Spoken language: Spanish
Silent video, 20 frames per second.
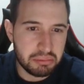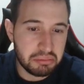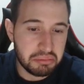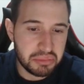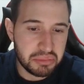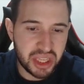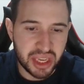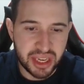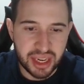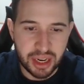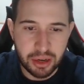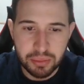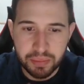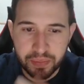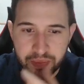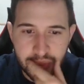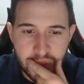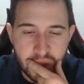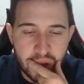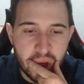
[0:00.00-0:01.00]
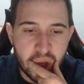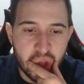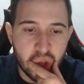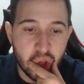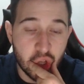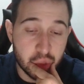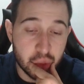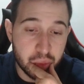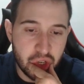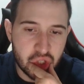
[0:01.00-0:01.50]
Qué raro.
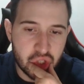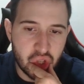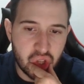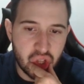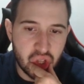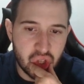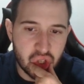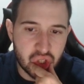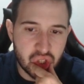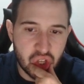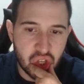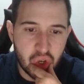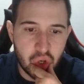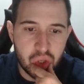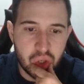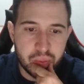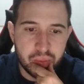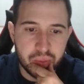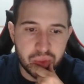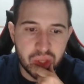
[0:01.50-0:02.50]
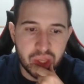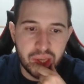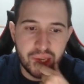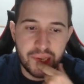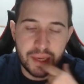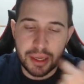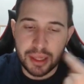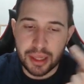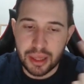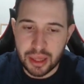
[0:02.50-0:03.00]
2800 de oro
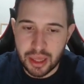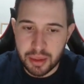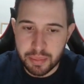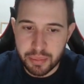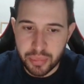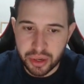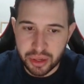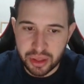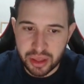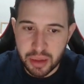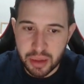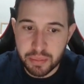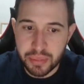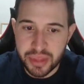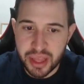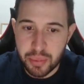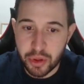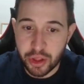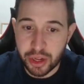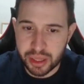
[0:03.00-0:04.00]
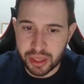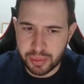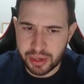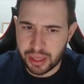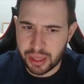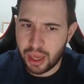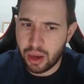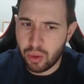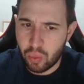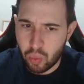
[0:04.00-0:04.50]
100, de poder de
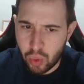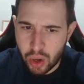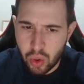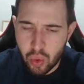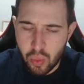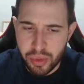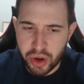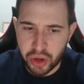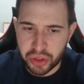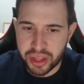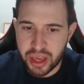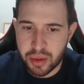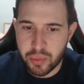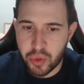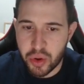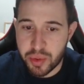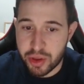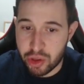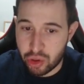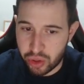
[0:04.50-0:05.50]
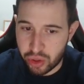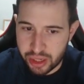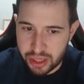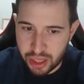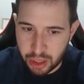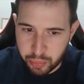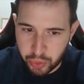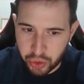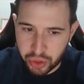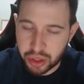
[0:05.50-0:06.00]
habilidad, wow. Velocidad de movimiento del
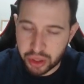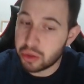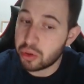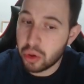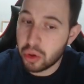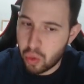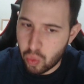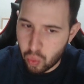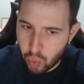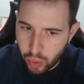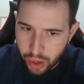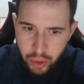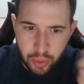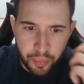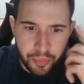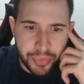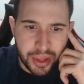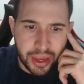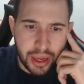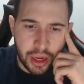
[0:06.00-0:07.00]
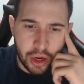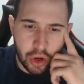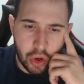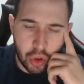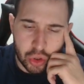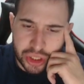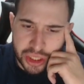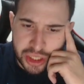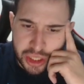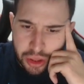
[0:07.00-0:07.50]
10%, wow.
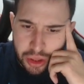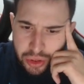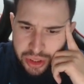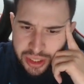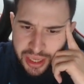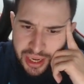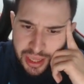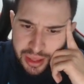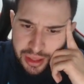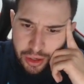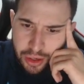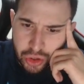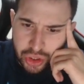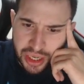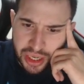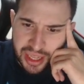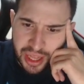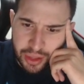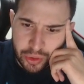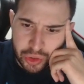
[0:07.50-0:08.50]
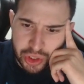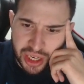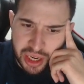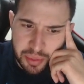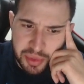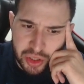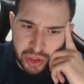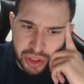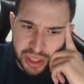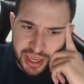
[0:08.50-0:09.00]
Los hechizos que lancen los aliados y
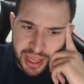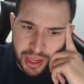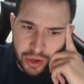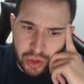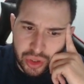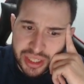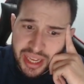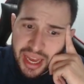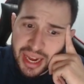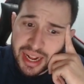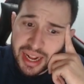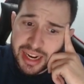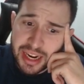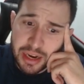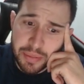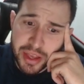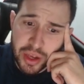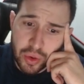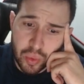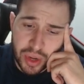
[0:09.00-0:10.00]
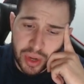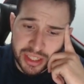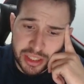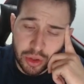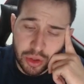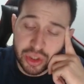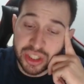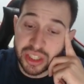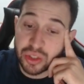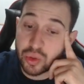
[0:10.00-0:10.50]
enemigos cercanos cargan el vínculo
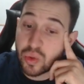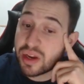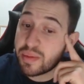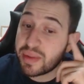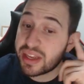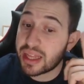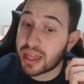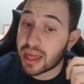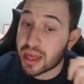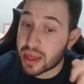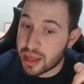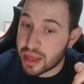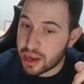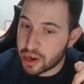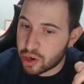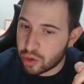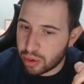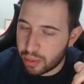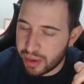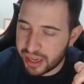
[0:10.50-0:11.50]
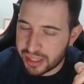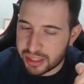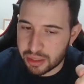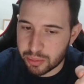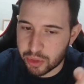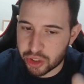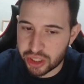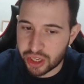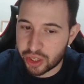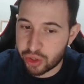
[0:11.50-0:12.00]
hechizos hasta un límite de 100 como
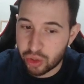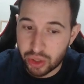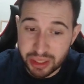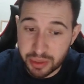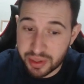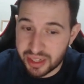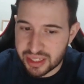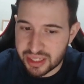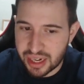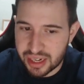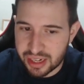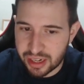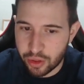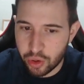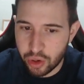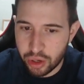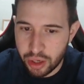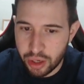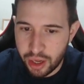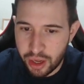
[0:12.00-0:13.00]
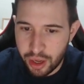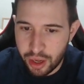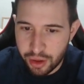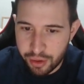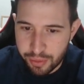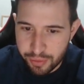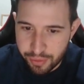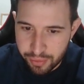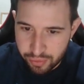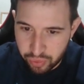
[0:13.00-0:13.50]
máximo, así que todas las habilidades alrededor
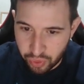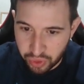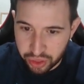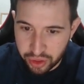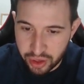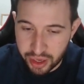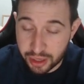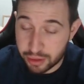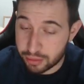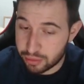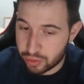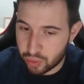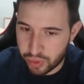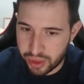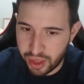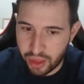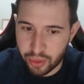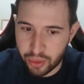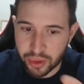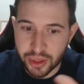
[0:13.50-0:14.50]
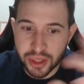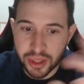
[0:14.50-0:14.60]
funcionan, cuidado.